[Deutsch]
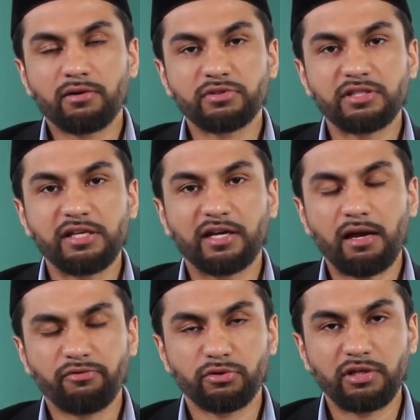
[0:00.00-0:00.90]
uns die
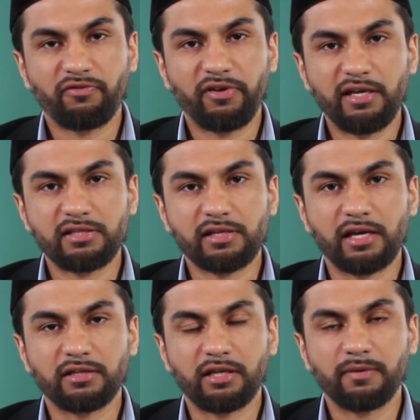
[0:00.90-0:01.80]
Kraft und die
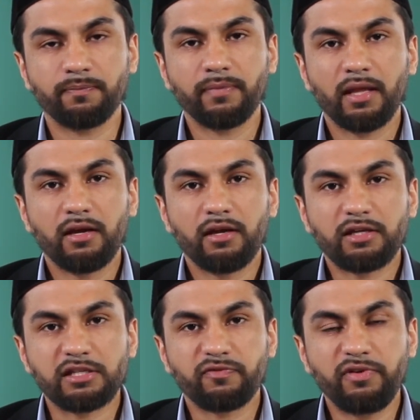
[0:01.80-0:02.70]
Fähigkeit geben,
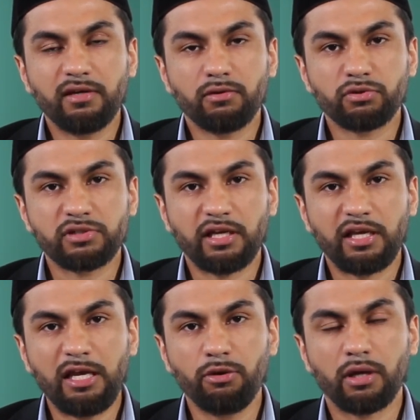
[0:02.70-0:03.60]
dass wir unser
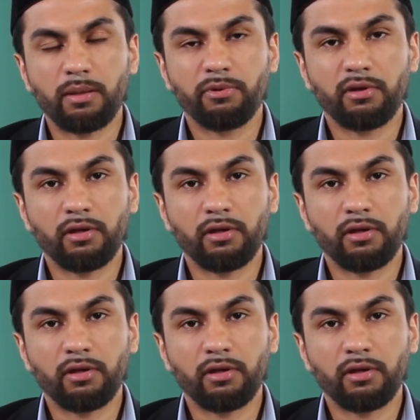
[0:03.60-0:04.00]
Ego äh,